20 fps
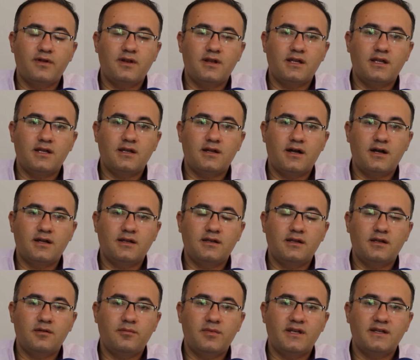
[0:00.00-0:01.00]

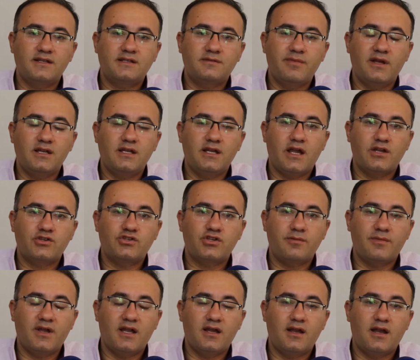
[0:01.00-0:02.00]
الإيراني بالنسبة
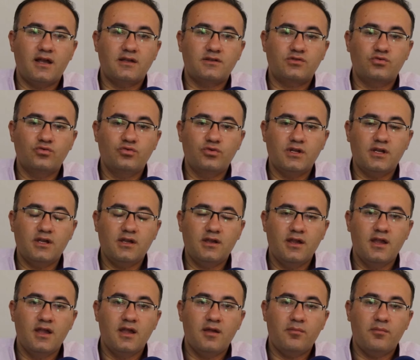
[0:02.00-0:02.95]
للشمال السوري